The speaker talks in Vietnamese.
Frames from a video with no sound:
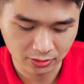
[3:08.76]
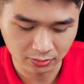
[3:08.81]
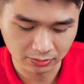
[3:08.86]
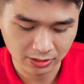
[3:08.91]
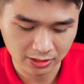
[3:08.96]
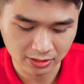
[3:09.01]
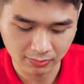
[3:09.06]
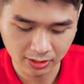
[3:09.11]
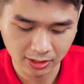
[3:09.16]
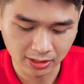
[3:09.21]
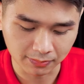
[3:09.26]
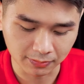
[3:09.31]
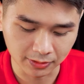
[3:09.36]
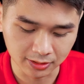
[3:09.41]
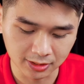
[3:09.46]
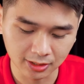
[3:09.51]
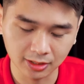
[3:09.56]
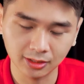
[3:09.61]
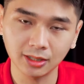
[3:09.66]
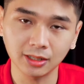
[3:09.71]
chúng ta sẽ bắt gặp ở
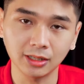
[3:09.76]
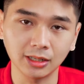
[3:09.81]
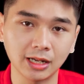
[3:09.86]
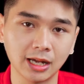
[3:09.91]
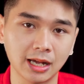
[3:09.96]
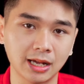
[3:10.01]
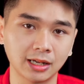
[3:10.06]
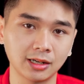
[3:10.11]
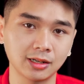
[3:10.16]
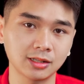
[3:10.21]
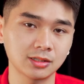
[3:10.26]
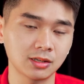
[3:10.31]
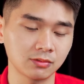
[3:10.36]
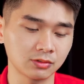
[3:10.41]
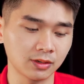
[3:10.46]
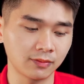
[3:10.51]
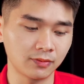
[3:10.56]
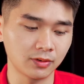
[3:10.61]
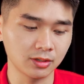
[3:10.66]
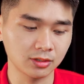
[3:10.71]
trên tất cả các cái dòng
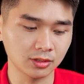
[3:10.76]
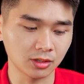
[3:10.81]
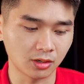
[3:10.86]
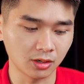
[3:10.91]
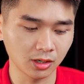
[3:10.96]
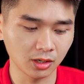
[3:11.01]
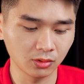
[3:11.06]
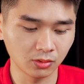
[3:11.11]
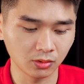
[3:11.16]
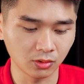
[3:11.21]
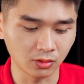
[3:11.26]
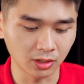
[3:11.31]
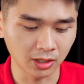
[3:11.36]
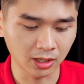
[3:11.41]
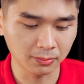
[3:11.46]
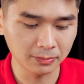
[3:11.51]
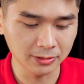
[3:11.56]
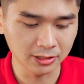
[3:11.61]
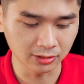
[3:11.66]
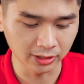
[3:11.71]
Zephyrus có cái logo ở
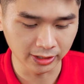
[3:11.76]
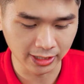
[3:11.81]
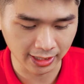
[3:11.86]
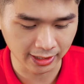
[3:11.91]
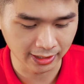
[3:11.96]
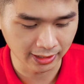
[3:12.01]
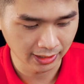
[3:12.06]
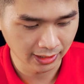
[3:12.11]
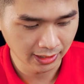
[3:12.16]
góc bên dưới này